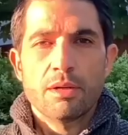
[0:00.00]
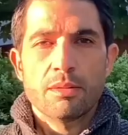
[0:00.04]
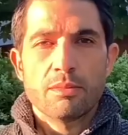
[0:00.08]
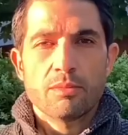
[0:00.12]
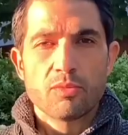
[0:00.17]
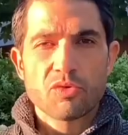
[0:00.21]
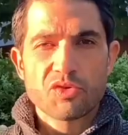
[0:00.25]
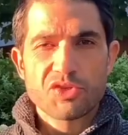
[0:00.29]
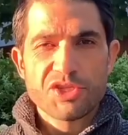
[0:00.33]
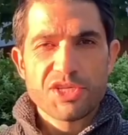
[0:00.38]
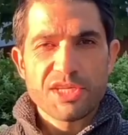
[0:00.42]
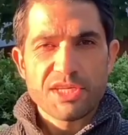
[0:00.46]

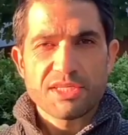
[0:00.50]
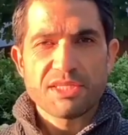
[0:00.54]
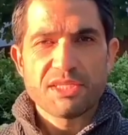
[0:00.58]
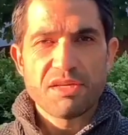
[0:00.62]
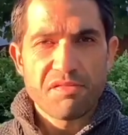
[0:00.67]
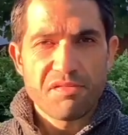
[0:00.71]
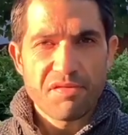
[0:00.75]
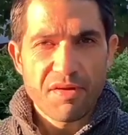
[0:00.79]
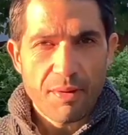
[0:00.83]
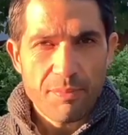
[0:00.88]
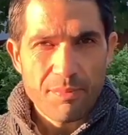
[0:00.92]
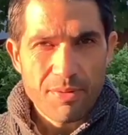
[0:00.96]
Mon chien
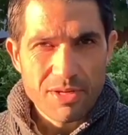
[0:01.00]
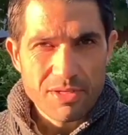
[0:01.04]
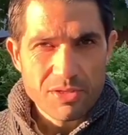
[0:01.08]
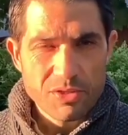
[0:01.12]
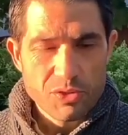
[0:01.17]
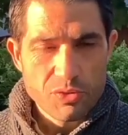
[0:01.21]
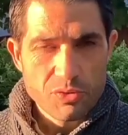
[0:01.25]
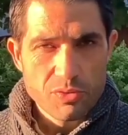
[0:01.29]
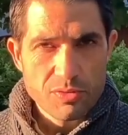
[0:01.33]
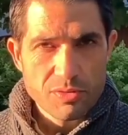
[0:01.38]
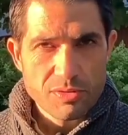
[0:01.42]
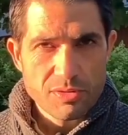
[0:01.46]
sait faire plein de
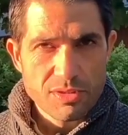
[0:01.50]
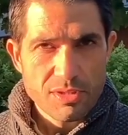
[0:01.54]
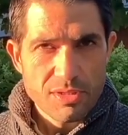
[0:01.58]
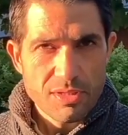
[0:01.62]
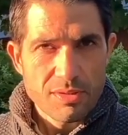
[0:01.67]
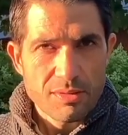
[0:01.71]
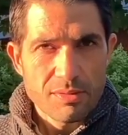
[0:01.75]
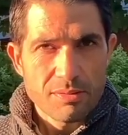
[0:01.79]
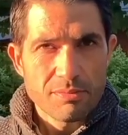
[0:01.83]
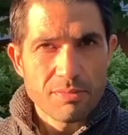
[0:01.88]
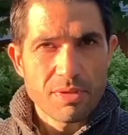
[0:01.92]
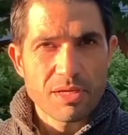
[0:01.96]
choses,
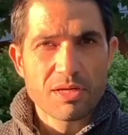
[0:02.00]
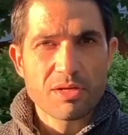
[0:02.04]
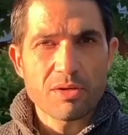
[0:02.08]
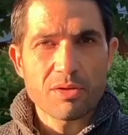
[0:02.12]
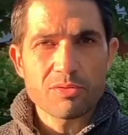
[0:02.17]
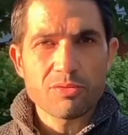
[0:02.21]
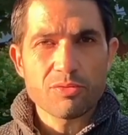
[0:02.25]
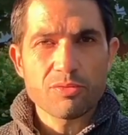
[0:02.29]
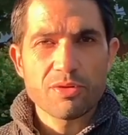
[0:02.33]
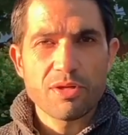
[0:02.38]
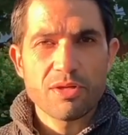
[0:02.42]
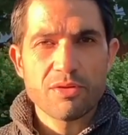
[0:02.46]
mais
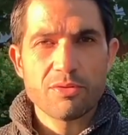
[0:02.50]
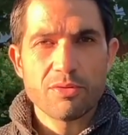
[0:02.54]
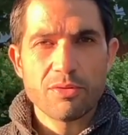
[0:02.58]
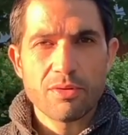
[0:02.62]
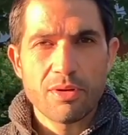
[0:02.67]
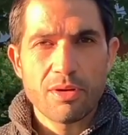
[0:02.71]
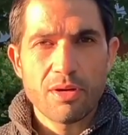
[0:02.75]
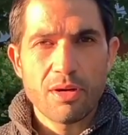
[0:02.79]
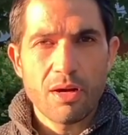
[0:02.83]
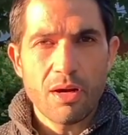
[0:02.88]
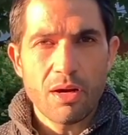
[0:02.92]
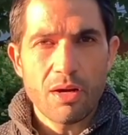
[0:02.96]
quand on est
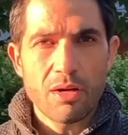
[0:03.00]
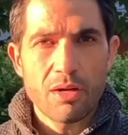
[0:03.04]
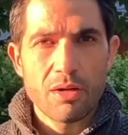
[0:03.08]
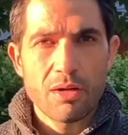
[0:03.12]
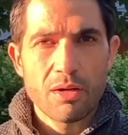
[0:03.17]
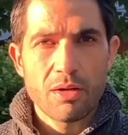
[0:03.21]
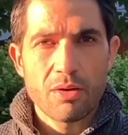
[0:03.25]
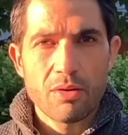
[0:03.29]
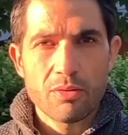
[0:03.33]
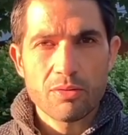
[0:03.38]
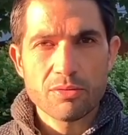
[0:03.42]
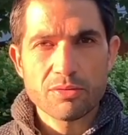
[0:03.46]
dehors,
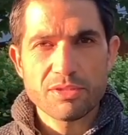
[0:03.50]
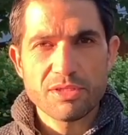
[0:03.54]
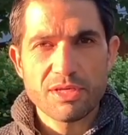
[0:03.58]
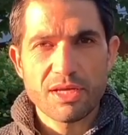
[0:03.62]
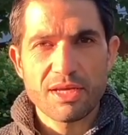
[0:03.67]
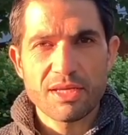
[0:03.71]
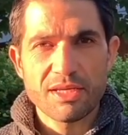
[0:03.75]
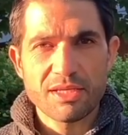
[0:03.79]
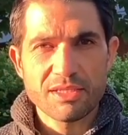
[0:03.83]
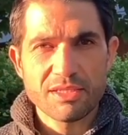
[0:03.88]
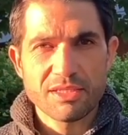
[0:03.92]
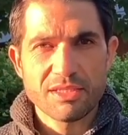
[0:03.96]
on
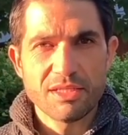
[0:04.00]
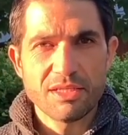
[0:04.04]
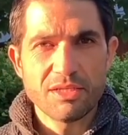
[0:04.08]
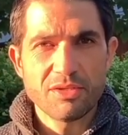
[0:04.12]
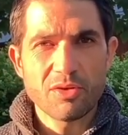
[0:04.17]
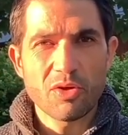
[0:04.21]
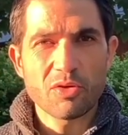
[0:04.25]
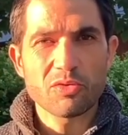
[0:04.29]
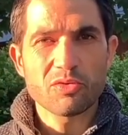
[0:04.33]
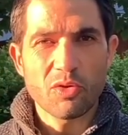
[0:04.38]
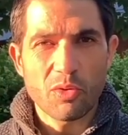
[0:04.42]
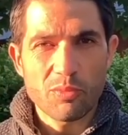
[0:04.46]
dirait qu'il
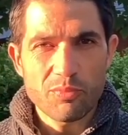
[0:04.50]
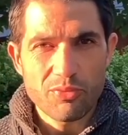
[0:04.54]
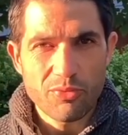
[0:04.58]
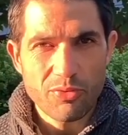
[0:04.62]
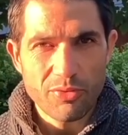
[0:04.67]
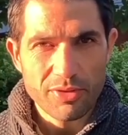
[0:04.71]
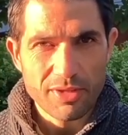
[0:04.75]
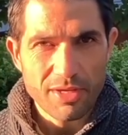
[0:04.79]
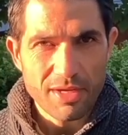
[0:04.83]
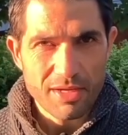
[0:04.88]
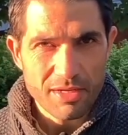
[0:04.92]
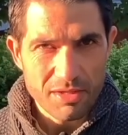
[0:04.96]
n'entend plus
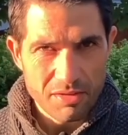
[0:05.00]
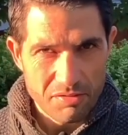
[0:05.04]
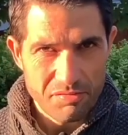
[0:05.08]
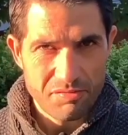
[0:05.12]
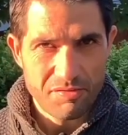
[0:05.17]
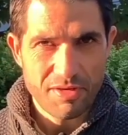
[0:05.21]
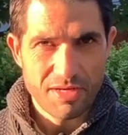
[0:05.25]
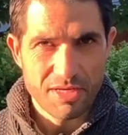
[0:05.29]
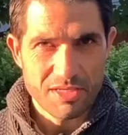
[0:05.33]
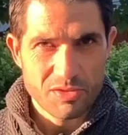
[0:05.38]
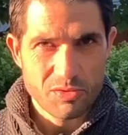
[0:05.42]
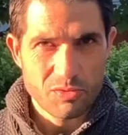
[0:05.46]
rien, il
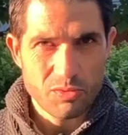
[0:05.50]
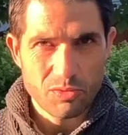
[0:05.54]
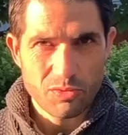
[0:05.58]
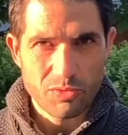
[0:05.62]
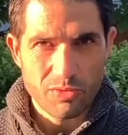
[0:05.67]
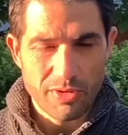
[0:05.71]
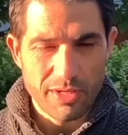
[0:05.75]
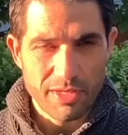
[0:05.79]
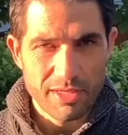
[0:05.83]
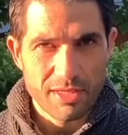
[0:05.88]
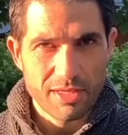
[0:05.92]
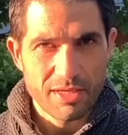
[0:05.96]
fait la sourde
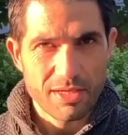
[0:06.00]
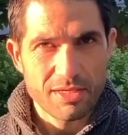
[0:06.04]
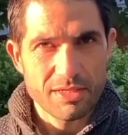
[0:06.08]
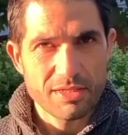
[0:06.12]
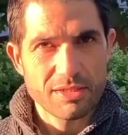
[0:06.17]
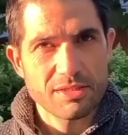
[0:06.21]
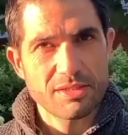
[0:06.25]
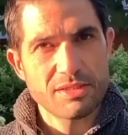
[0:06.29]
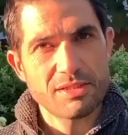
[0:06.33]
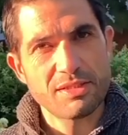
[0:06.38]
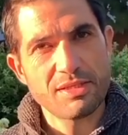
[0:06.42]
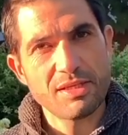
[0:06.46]
oreille.
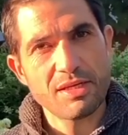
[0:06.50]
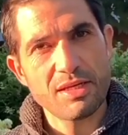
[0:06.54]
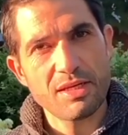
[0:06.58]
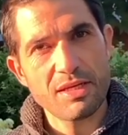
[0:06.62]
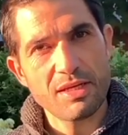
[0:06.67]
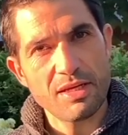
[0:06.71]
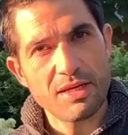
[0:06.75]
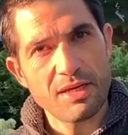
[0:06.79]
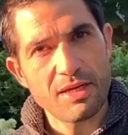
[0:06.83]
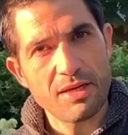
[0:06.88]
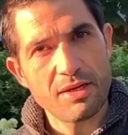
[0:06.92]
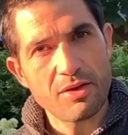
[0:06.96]

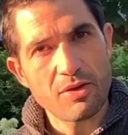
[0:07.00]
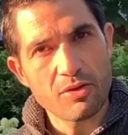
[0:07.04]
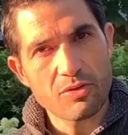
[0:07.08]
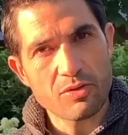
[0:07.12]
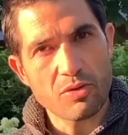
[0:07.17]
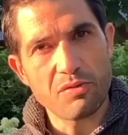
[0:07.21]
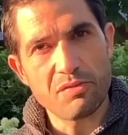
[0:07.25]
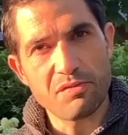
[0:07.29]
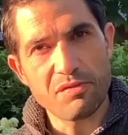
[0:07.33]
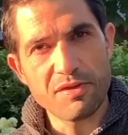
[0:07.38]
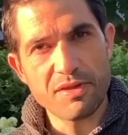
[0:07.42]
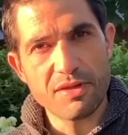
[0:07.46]
C'est
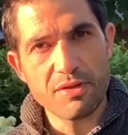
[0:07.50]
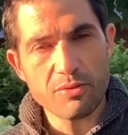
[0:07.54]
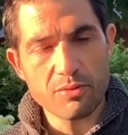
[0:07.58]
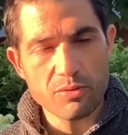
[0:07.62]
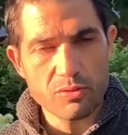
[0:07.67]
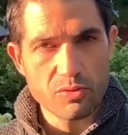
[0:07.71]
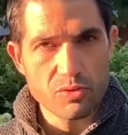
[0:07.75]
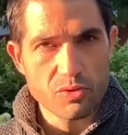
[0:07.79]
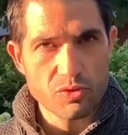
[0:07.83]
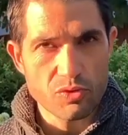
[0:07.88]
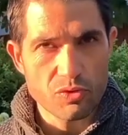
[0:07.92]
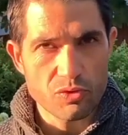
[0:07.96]
notre vidéo
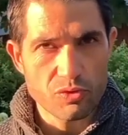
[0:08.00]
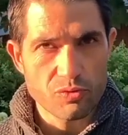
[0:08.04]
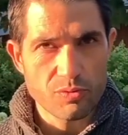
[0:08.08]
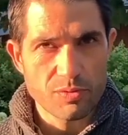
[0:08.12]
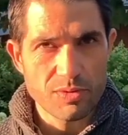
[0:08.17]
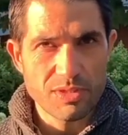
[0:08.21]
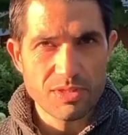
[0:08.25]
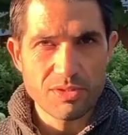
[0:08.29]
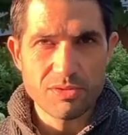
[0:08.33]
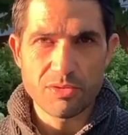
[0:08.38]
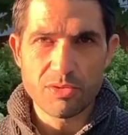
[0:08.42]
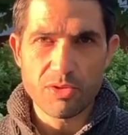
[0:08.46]

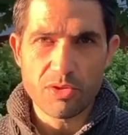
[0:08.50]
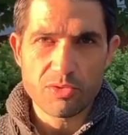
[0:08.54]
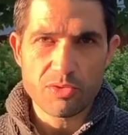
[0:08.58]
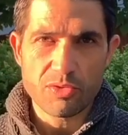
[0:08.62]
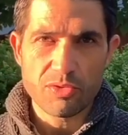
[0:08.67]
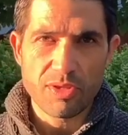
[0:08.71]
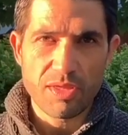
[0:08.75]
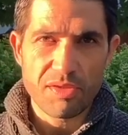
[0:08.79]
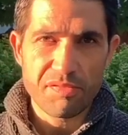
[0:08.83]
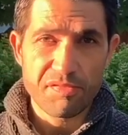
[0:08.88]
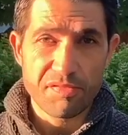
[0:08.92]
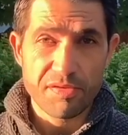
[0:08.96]
d'aujourd'hui, de
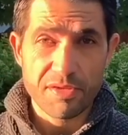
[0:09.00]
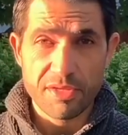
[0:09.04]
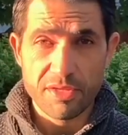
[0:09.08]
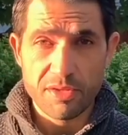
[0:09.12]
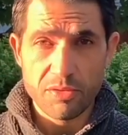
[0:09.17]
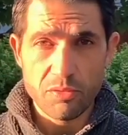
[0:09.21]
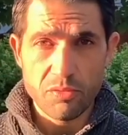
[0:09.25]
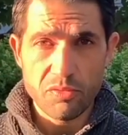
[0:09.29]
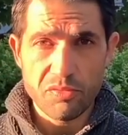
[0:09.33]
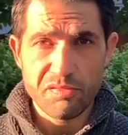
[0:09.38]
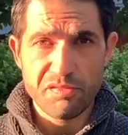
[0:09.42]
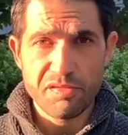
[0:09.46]
notre défi
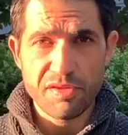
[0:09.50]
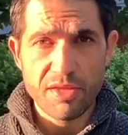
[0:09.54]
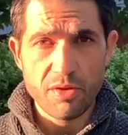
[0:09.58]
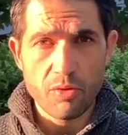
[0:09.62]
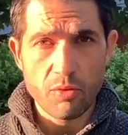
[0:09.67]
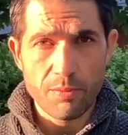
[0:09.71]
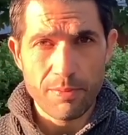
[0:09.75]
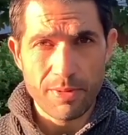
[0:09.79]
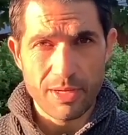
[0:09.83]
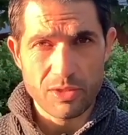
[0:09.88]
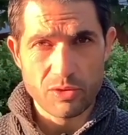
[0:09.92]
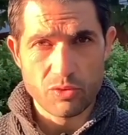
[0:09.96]
une
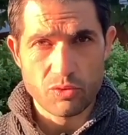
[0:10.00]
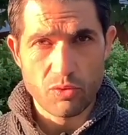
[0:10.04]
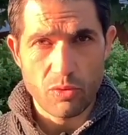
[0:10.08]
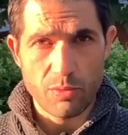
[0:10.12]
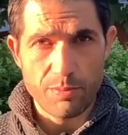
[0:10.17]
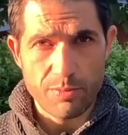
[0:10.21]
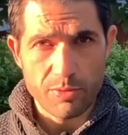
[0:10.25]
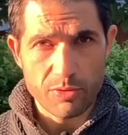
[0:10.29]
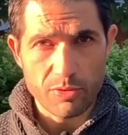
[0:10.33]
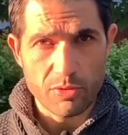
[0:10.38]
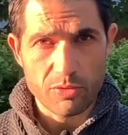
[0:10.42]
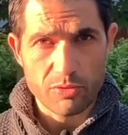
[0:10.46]
vidéo par jour
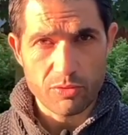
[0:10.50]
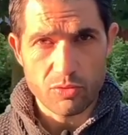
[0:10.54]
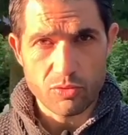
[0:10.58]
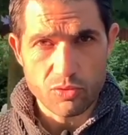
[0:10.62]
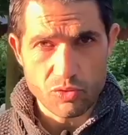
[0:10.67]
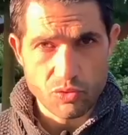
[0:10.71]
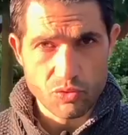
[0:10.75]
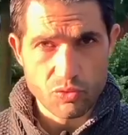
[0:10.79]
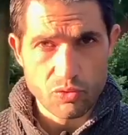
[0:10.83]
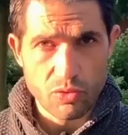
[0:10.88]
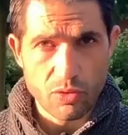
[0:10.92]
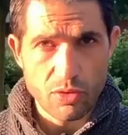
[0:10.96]
pendant
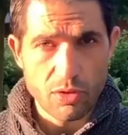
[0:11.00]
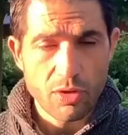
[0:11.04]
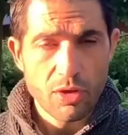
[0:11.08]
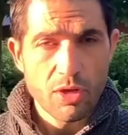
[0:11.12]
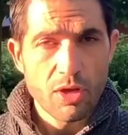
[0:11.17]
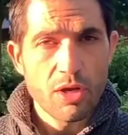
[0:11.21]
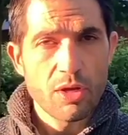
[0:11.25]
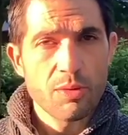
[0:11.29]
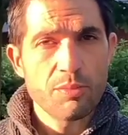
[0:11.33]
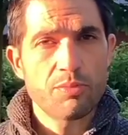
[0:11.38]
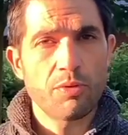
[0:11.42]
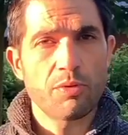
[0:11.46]
30 jours,
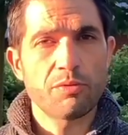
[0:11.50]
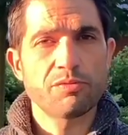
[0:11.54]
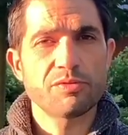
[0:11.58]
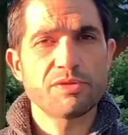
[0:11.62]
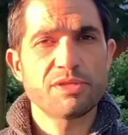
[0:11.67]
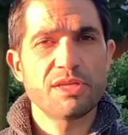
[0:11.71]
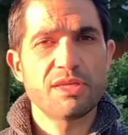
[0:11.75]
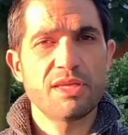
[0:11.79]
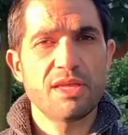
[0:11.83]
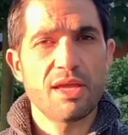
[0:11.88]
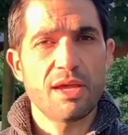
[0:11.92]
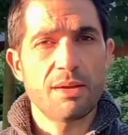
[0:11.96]
pour
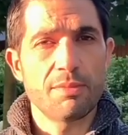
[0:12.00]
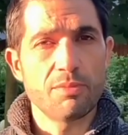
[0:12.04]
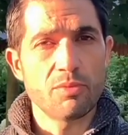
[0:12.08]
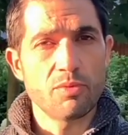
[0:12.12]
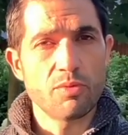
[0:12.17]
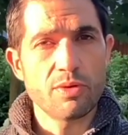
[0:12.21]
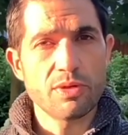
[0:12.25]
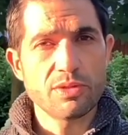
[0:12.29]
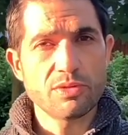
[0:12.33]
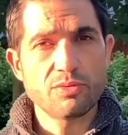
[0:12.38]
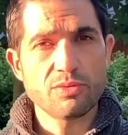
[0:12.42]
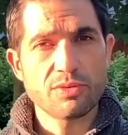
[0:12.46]
vous aider à
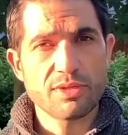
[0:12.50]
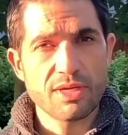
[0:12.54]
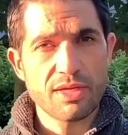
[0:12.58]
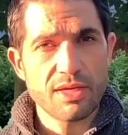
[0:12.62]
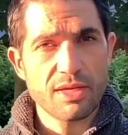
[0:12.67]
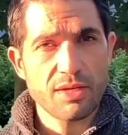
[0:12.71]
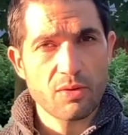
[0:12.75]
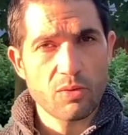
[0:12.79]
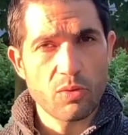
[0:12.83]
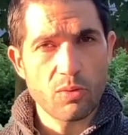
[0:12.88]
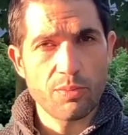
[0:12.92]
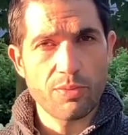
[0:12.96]
mieux
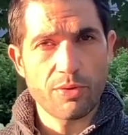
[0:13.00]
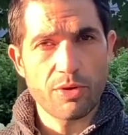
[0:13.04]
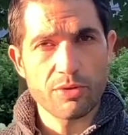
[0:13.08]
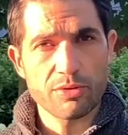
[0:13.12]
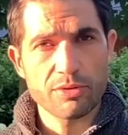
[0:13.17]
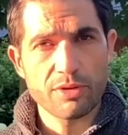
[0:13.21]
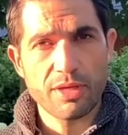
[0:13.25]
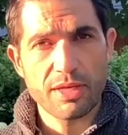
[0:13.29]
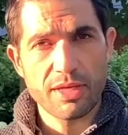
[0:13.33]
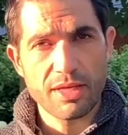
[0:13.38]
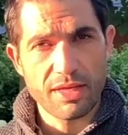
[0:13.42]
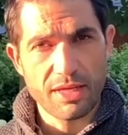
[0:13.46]
éduquer,
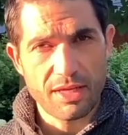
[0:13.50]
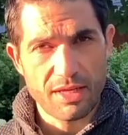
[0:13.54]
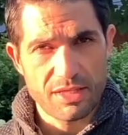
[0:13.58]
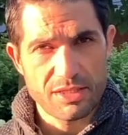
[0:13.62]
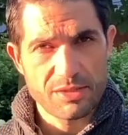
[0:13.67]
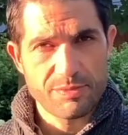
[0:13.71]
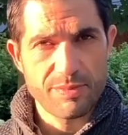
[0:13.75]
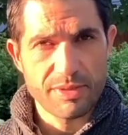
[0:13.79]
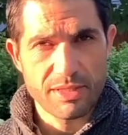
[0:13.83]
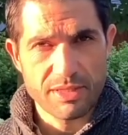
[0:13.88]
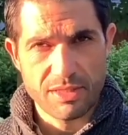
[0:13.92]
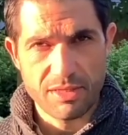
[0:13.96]
comprendre et
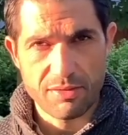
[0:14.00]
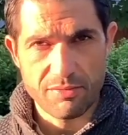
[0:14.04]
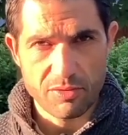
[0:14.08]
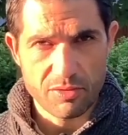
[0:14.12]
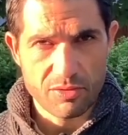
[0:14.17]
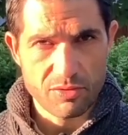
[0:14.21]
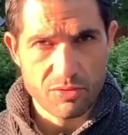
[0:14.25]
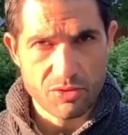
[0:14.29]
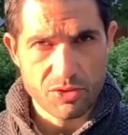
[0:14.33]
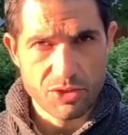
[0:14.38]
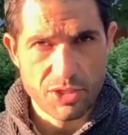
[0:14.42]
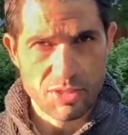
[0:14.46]
respecter
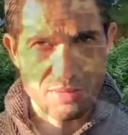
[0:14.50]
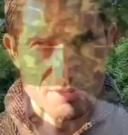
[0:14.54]
votre chien.